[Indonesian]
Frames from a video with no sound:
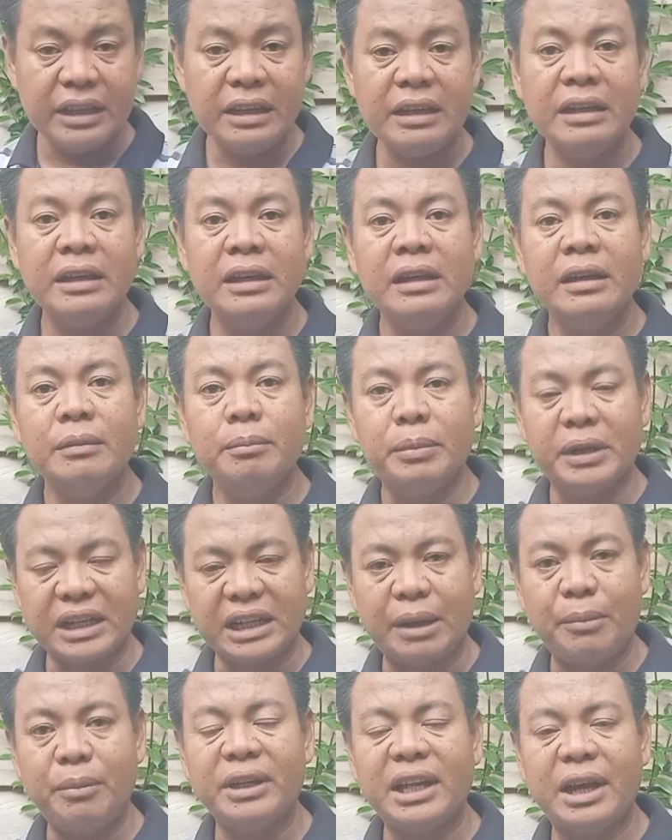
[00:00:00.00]
ini,
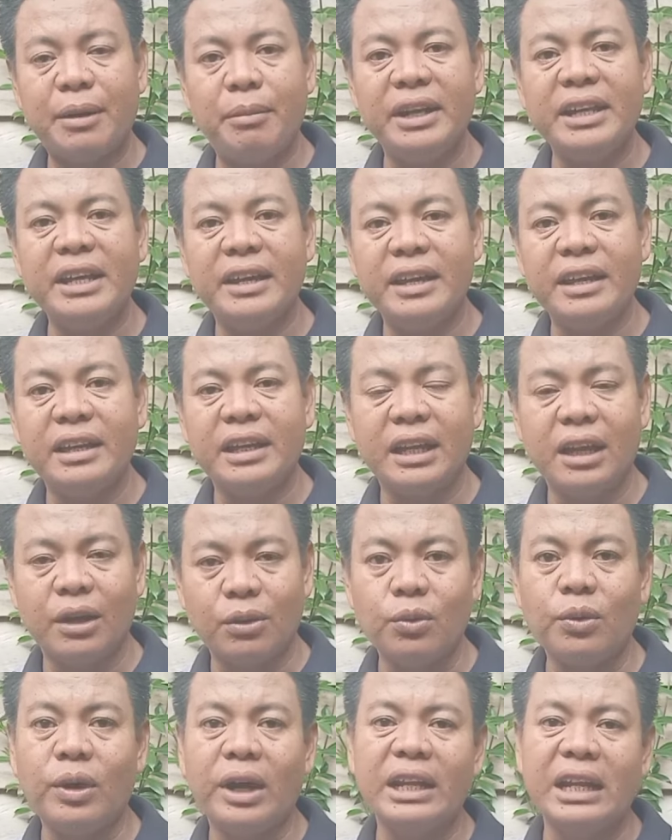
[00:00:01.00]
Pertama-tama yang kita
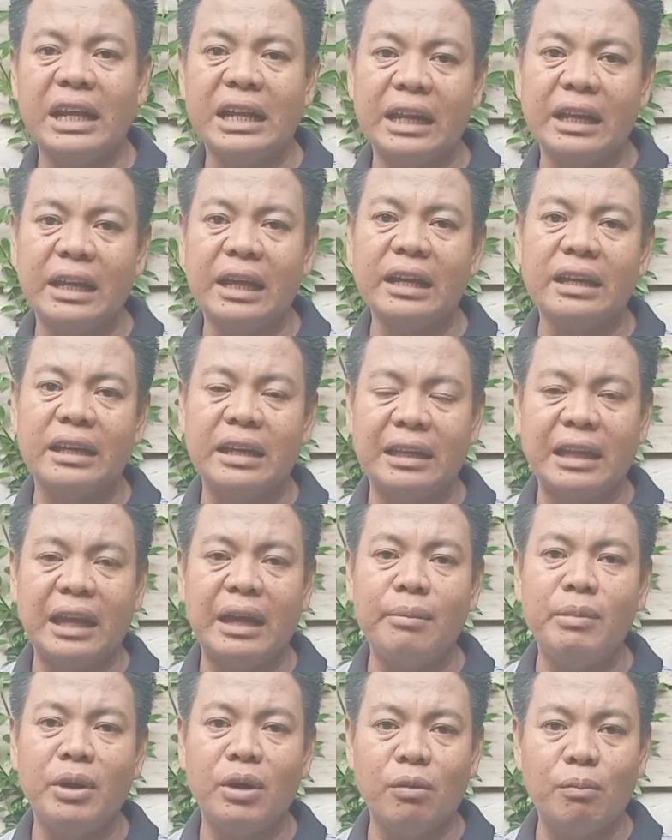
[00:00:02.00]
lakukan adalah
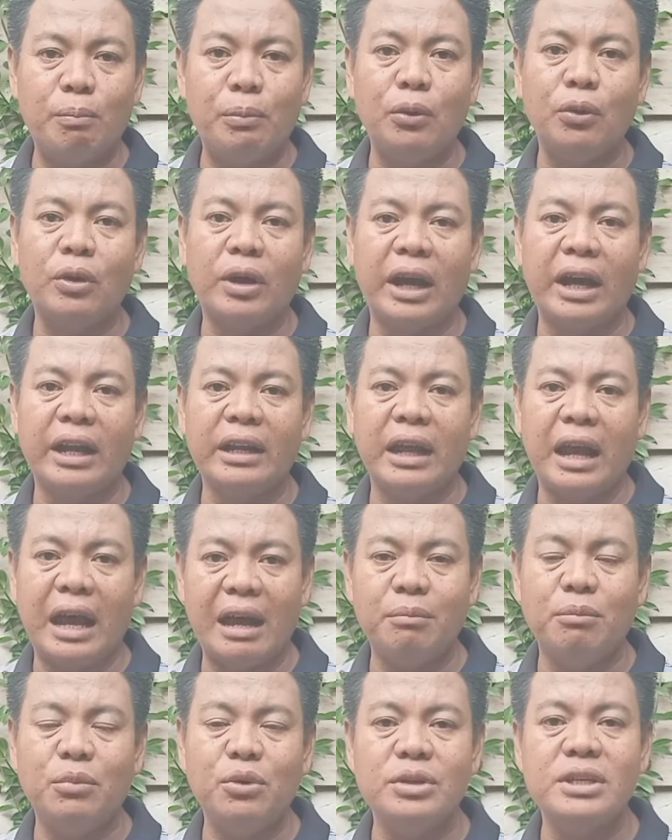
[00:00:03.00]
kita mengumpulkan
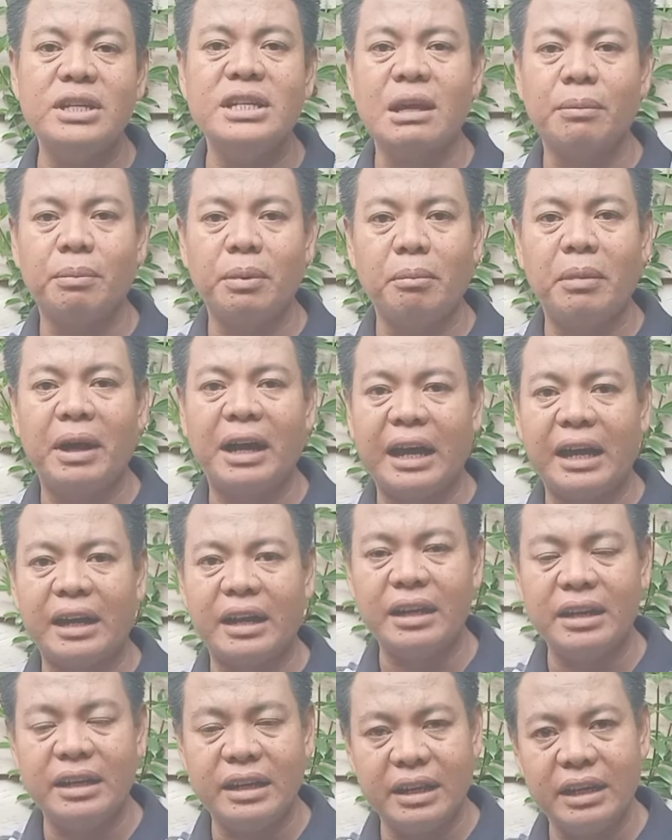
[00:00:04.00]
abu sisa
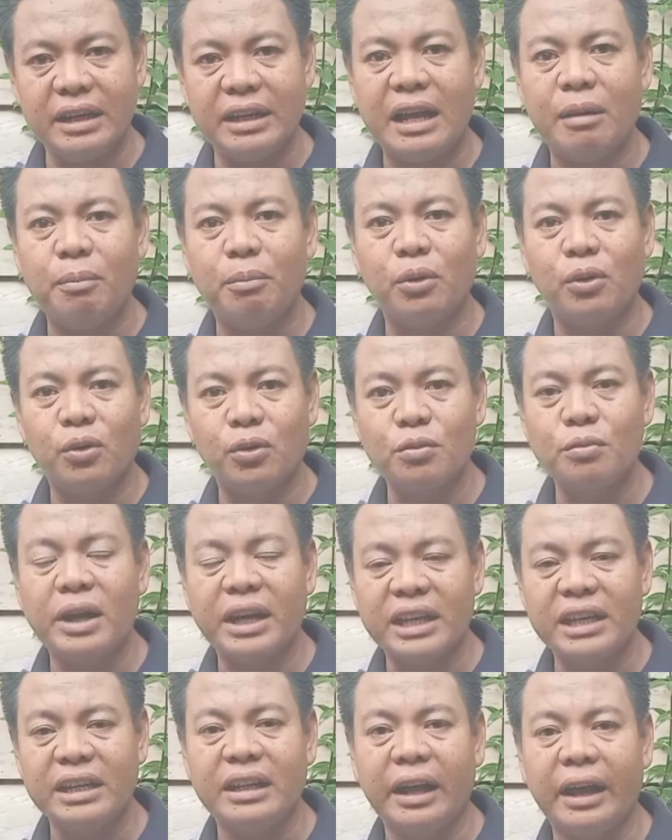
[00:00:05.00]
pembakaran di dapur
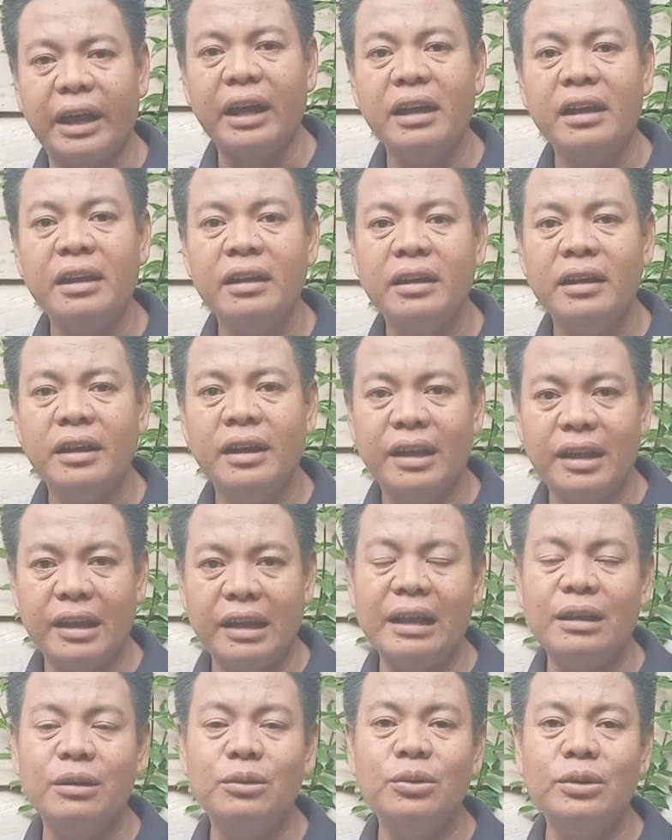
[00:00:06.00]
rumah kita,
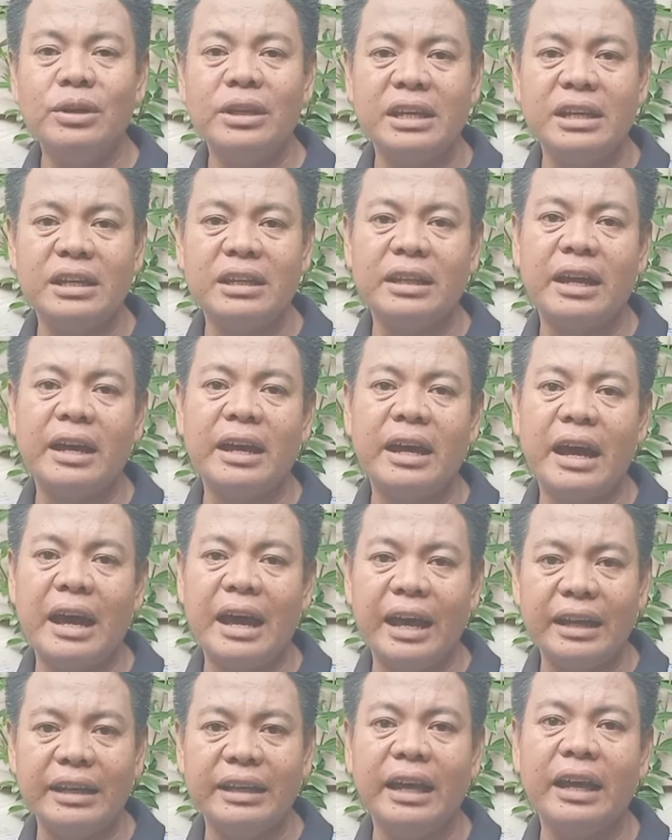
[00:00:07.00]
lalu kita
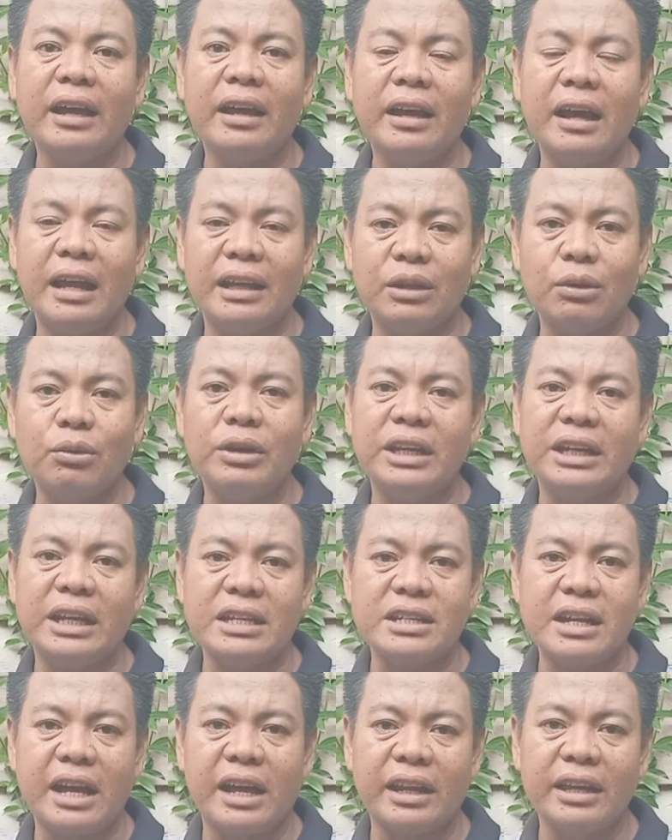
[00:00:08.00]
ayak atau
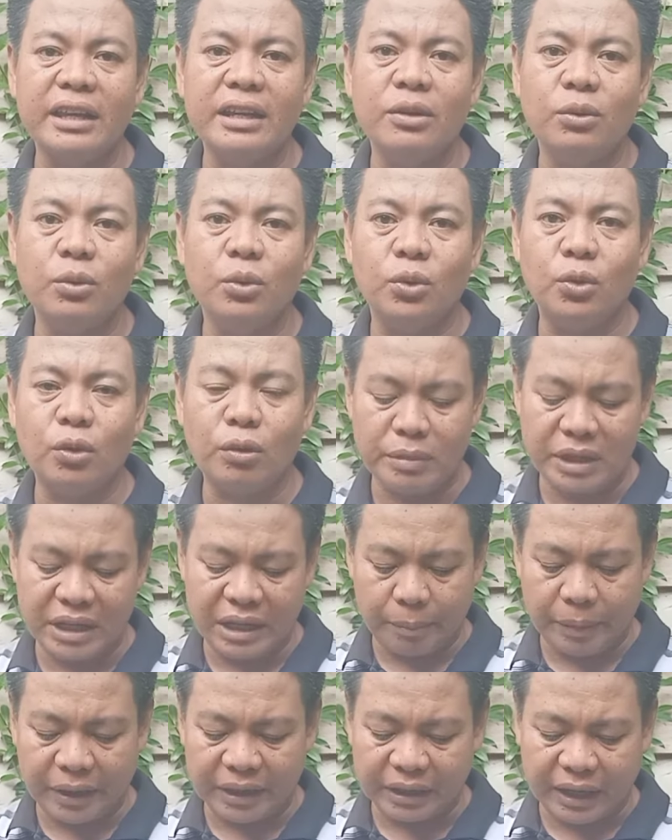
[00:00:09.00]
kita saring untuk
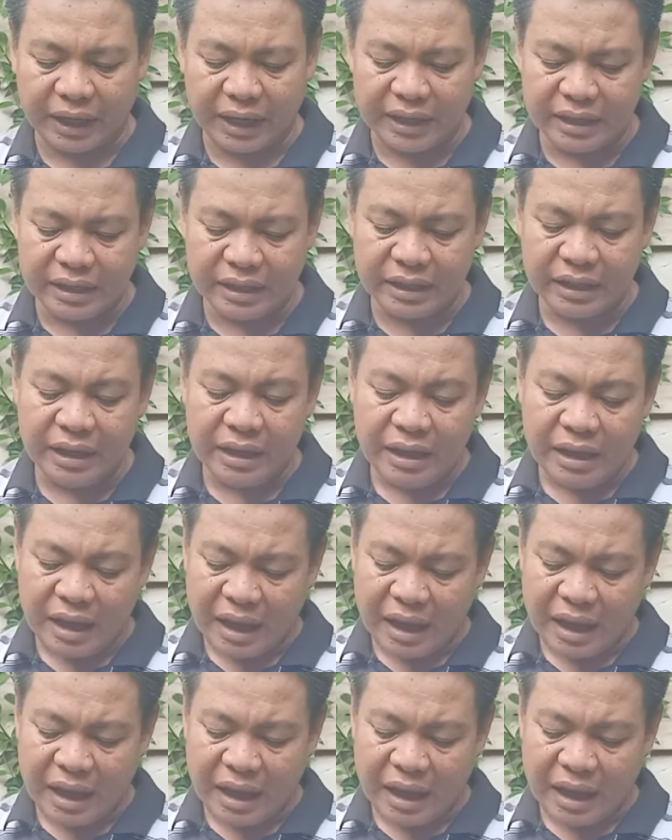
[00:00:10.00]
mendapatkan